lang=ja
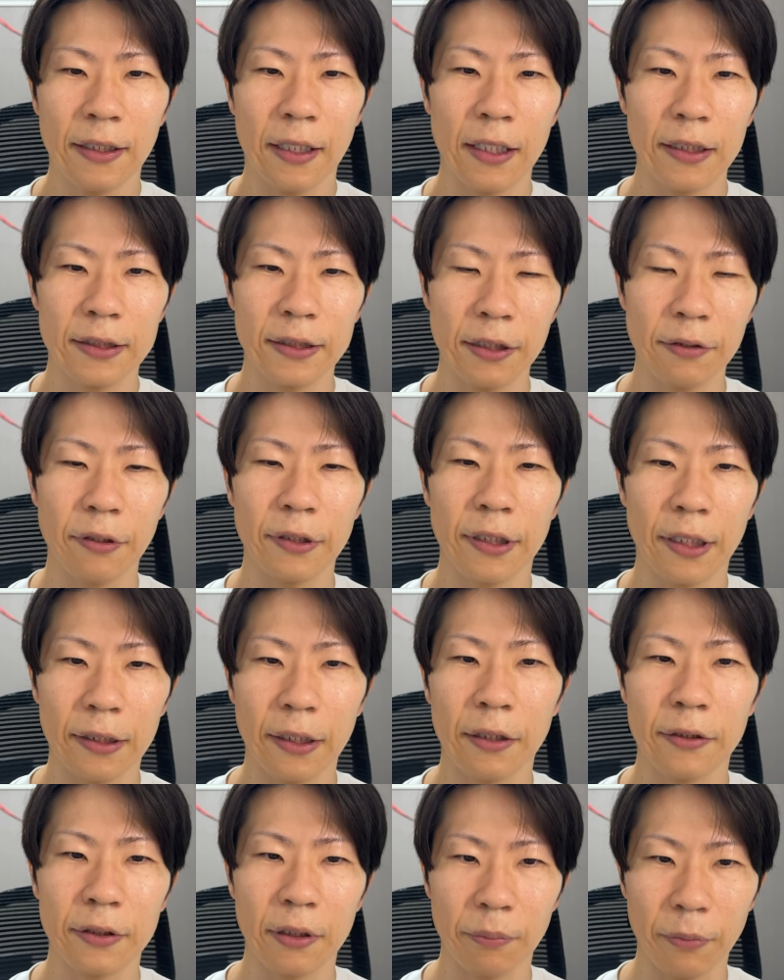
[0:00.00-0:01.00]
ICL はやん
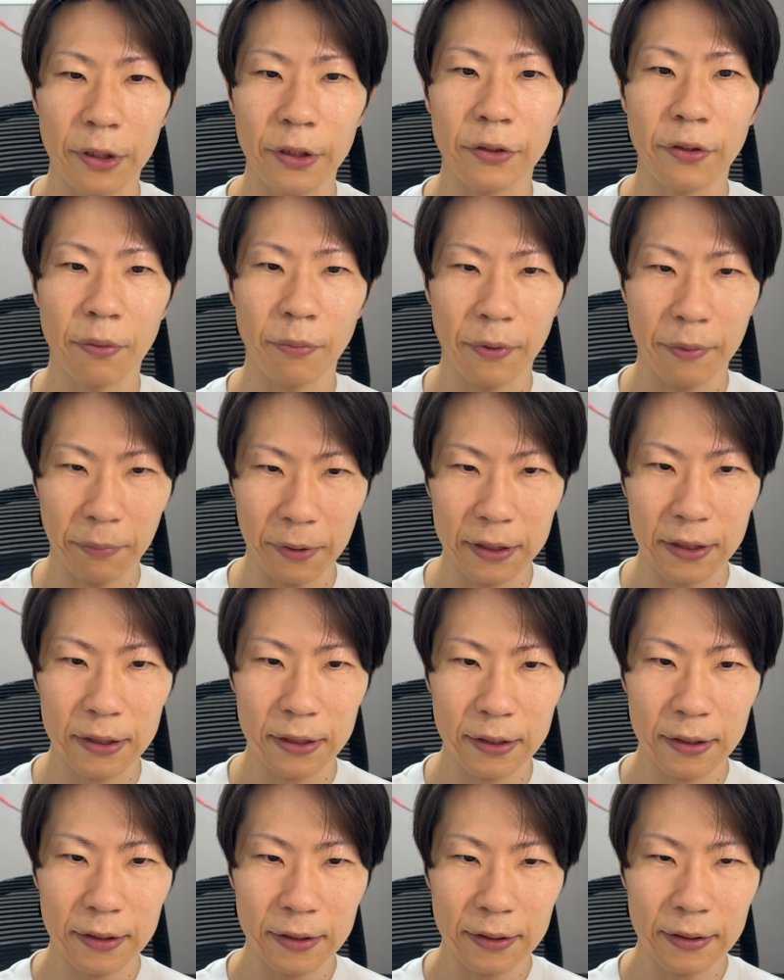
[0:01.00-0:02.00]
なくてもいいと思いま
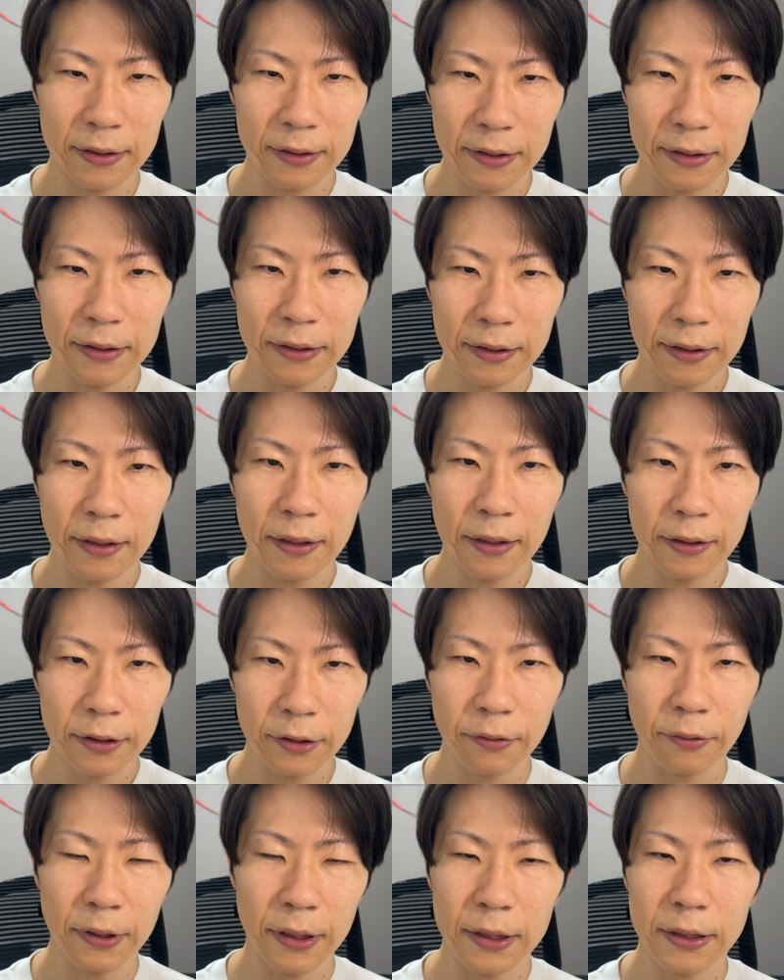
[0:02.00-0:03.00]
す。
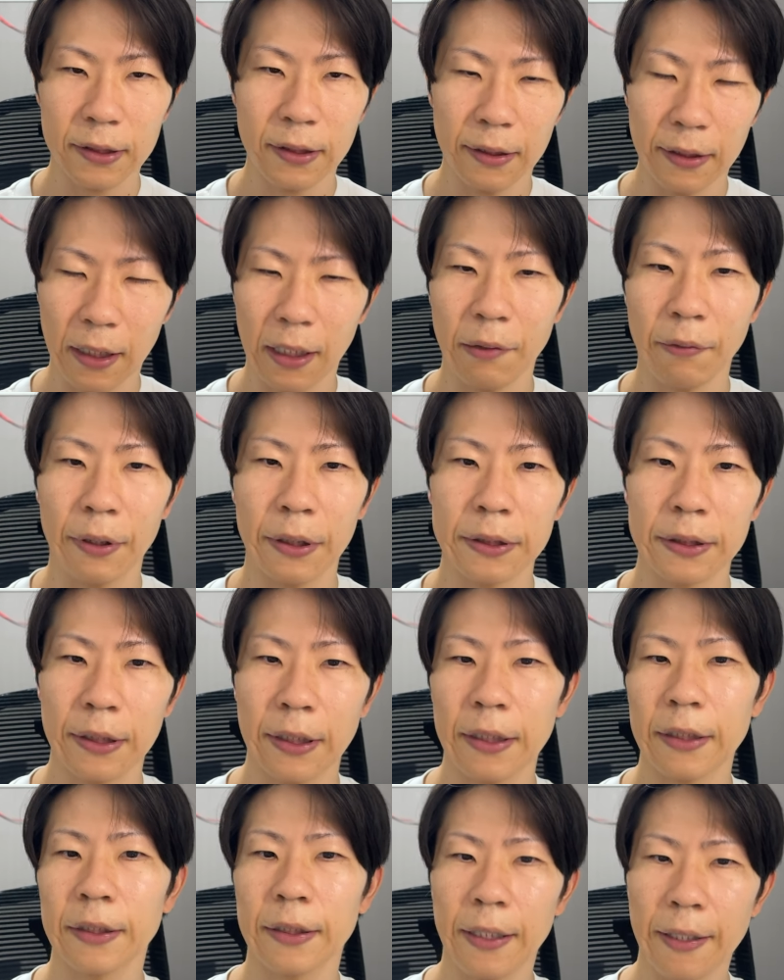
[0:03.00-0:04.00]
ちょっとリスクがないわけじゃ
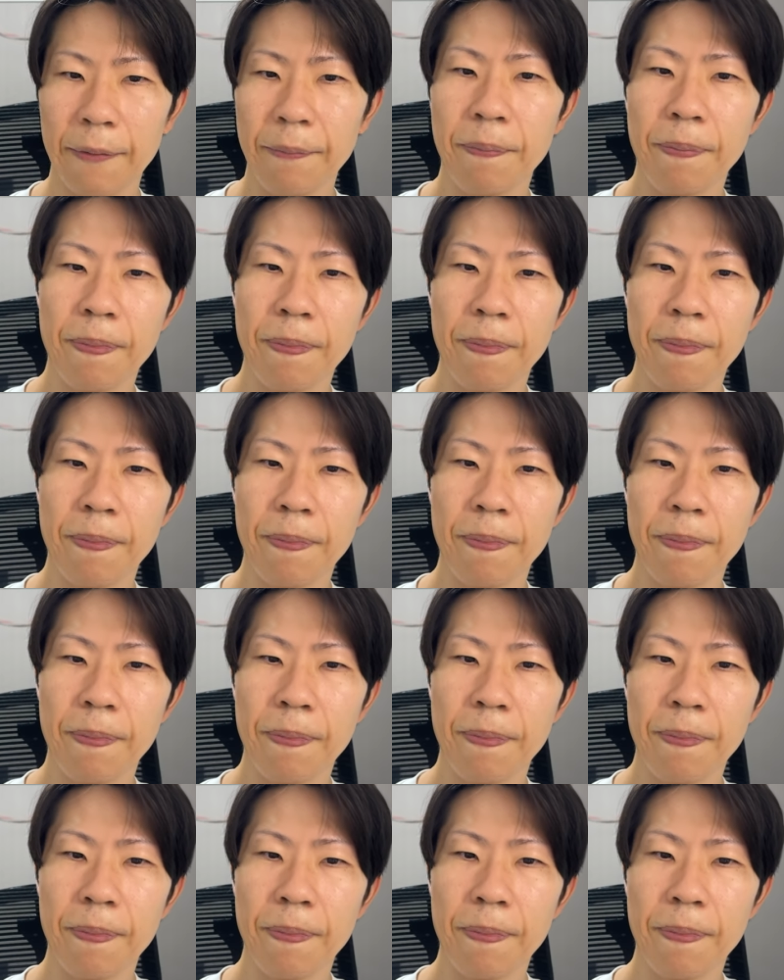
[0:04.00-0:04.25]
ないんで。